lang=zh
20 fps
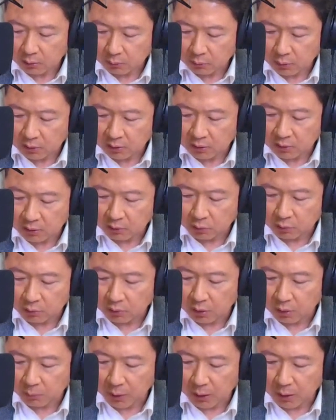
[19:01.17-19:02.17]
会持续
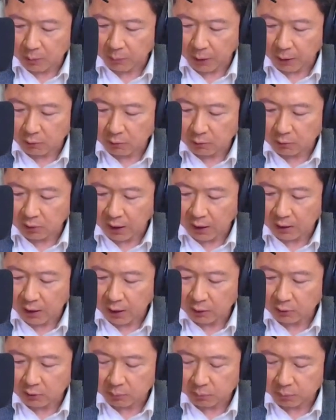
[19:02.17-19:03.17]
的被白宫打压，